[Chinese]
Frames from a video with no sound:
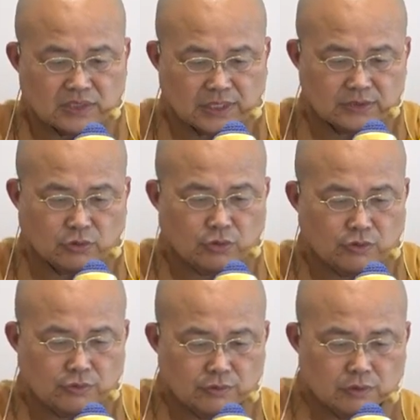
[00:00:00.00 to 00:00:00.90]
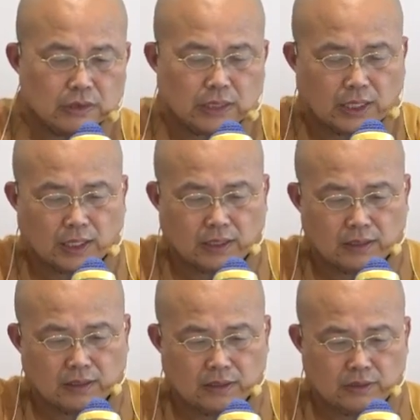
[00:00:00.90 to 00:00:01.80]
他说
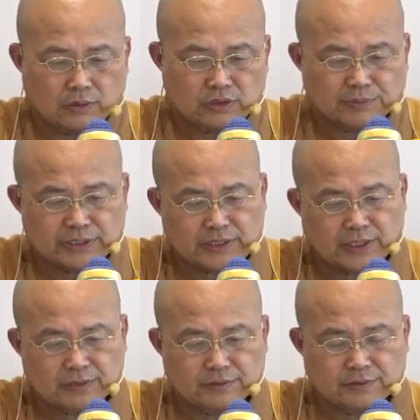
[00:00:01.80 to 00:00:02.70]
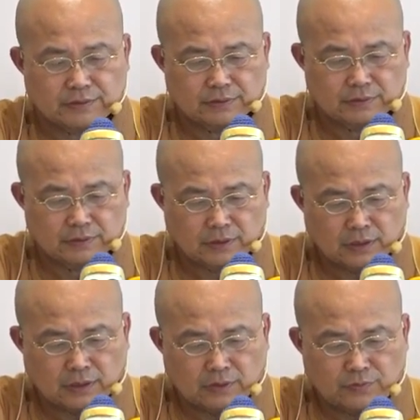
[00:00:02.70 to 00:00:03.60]
啊，有这么一天，
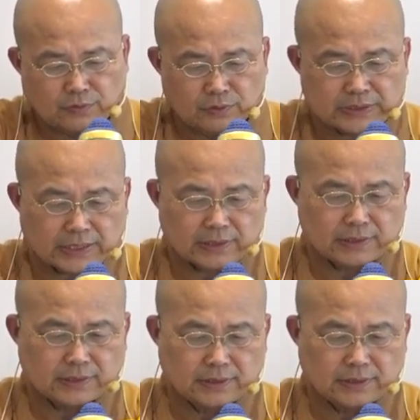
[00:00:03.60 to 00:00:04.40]
佛在